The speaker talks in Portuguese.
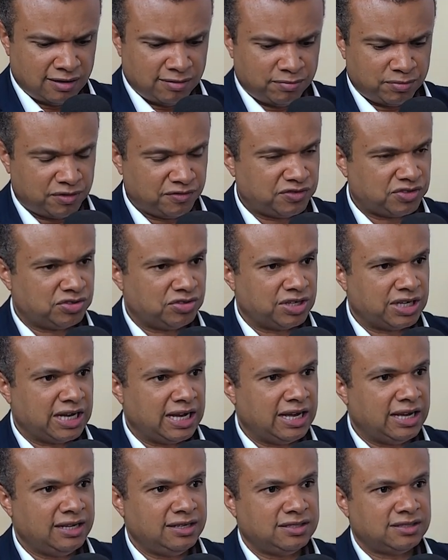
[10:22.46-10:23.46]

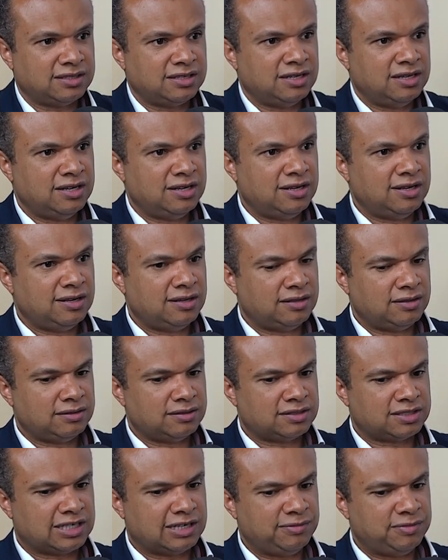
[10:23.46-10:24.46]
profissionais,
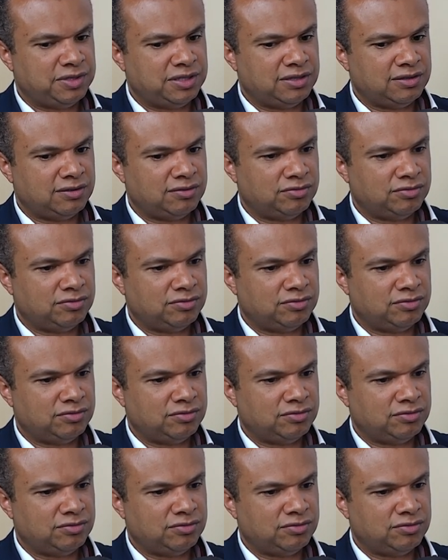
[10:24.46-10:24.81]
sabe?